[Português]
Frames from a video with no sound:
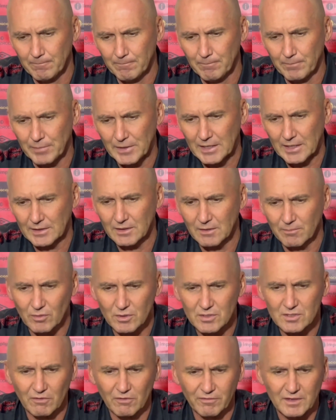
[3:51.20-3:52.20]
para
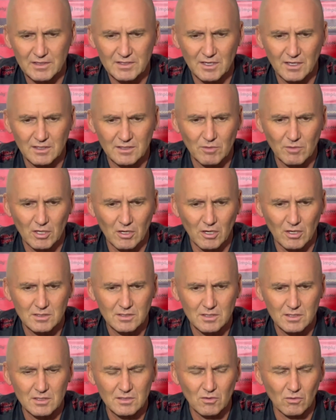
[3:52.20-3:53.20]
depois eu fazer as
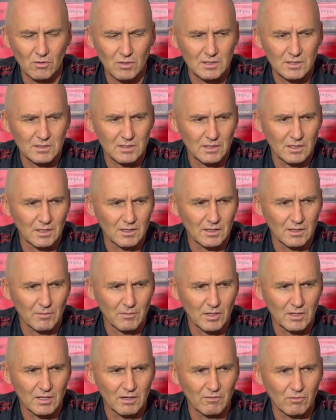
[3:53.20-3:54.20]
melhores escolhas. Né? Ele
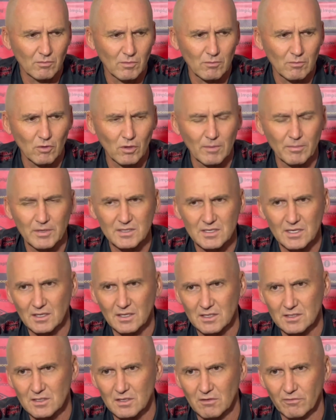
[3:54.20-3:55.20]
também teve uma boa
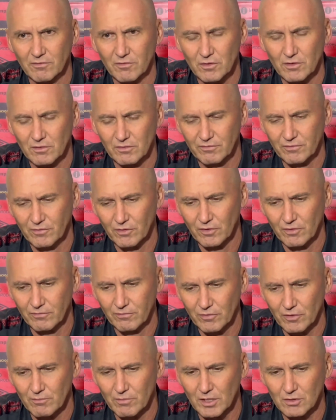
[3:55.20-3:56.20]
apresentação, foi, foi,
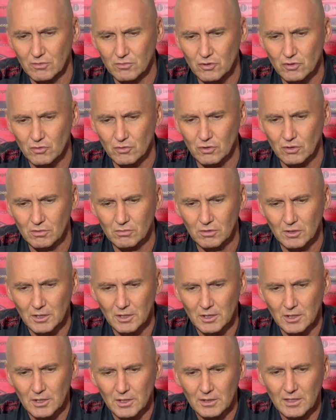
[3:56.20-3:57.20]
foi bem no jogo.
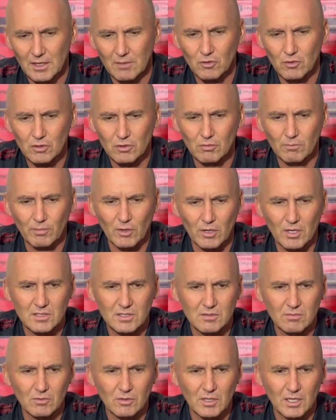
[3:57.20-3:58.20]
Está muito
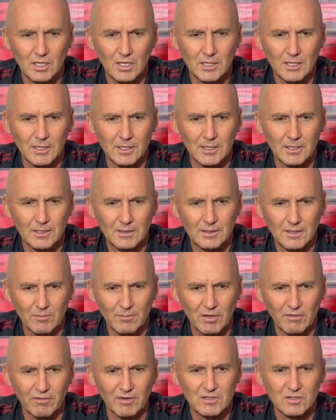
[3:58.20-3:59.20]
próximo dele
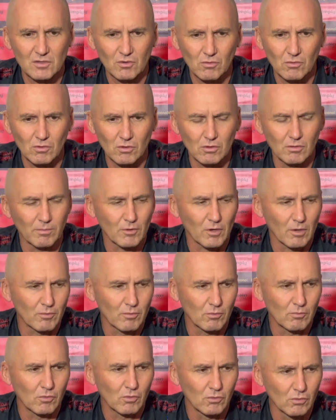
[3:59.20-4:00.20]
também fazer o gol, o
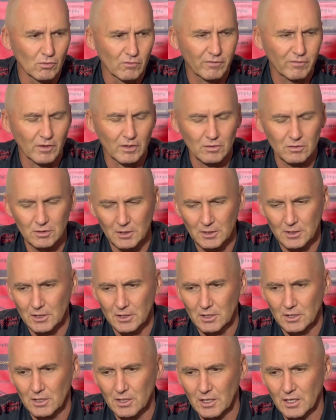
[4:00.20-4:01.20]
próprio Búfalo.
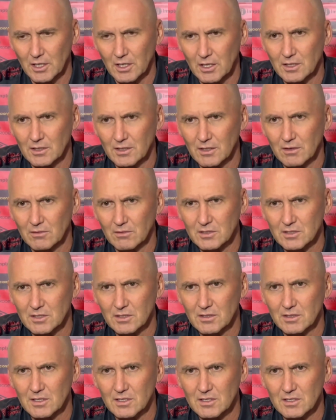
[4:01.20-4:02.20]
É, então a
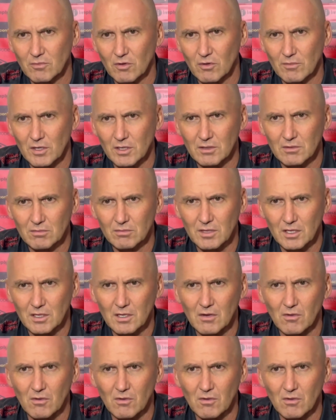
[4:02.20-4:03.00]
gente nesse momento tem que